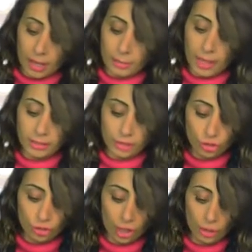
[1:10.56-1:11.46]
ماسك
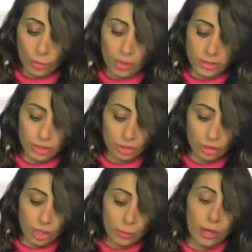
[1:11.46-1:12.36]
الشعر يغذي
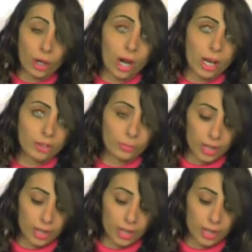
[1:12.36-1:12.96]
الشعر ويعالج